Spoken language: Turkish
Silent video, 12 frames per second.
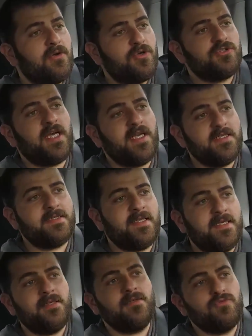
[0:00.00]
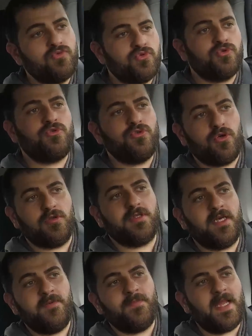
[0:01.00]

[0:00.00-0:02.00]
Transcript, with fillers: Özellikle uzun yolda